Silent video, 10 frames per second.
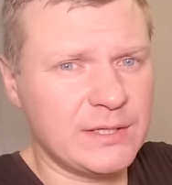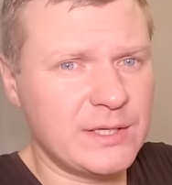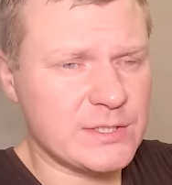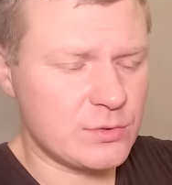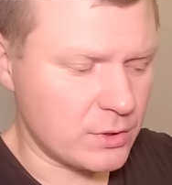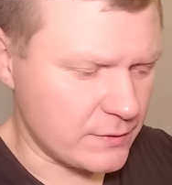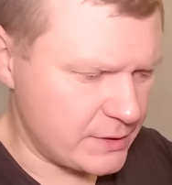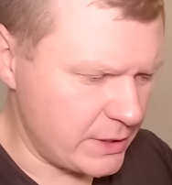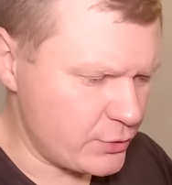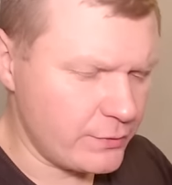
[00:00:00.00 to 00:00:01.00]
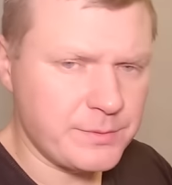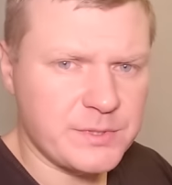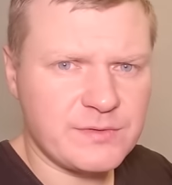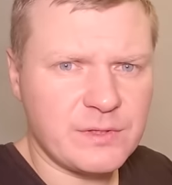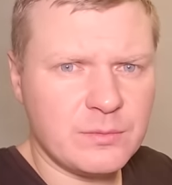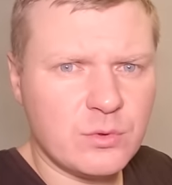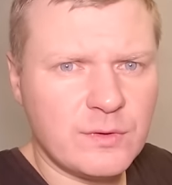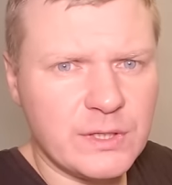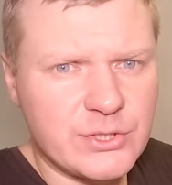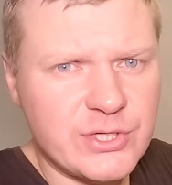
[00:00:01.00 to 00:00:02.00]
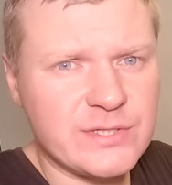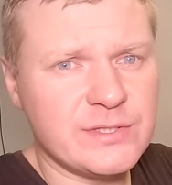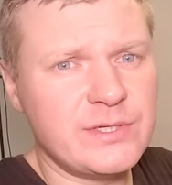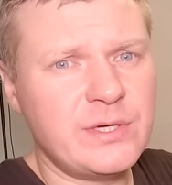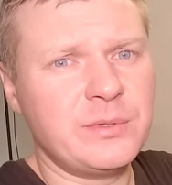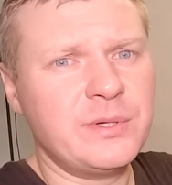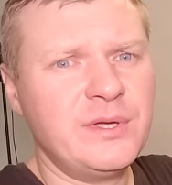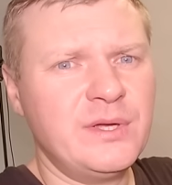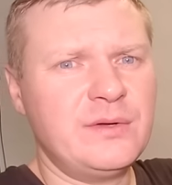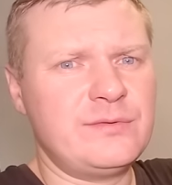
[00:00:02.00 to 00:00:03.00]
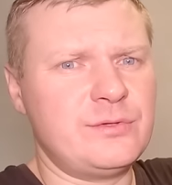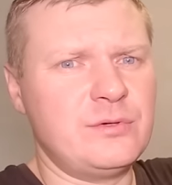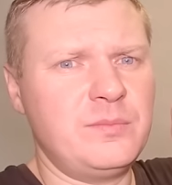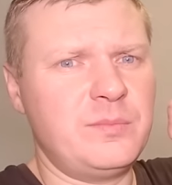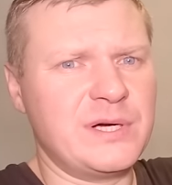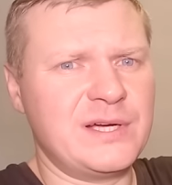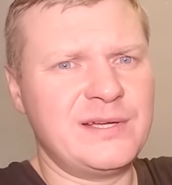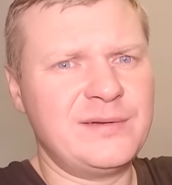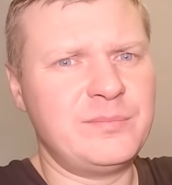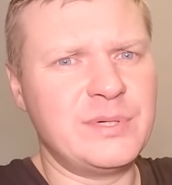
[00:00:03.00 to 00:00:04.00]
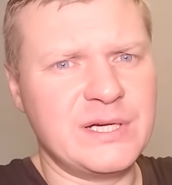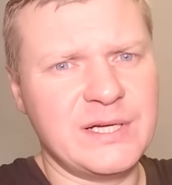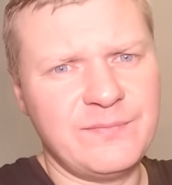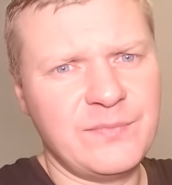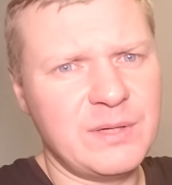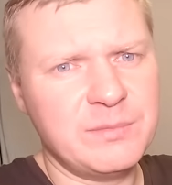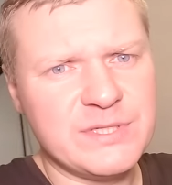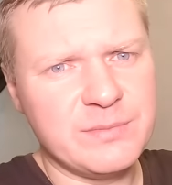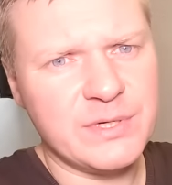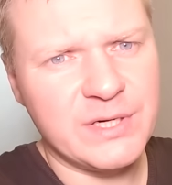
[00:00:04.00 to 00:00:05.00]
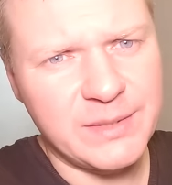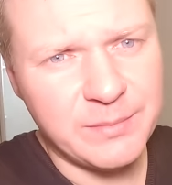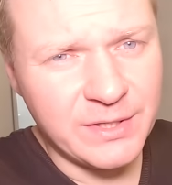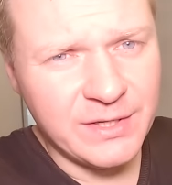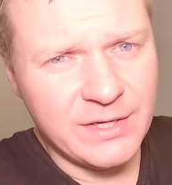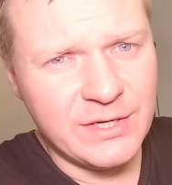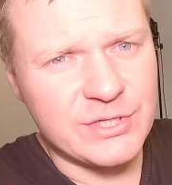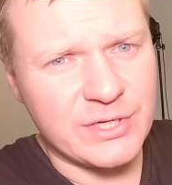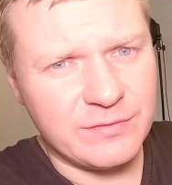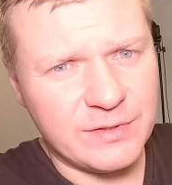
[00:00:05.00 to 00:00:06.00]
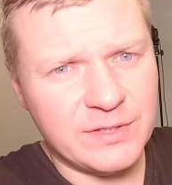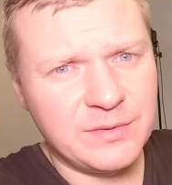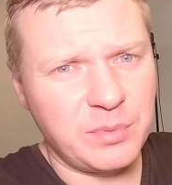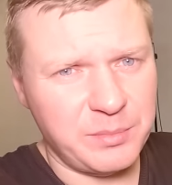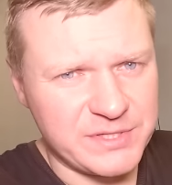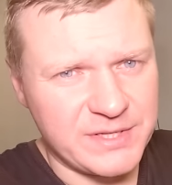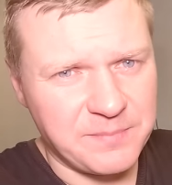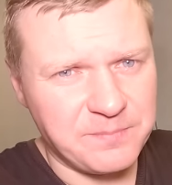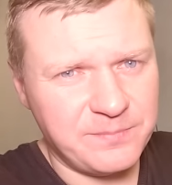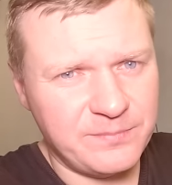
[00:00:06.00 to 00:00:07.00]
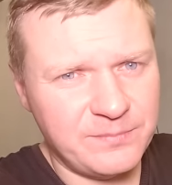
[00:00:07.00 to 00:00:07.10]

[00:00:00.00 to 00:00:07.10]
До скорых встреч. Увидимся с вами буквально через неделю. Все, пока, пока. А мы собираем шкафы по местам.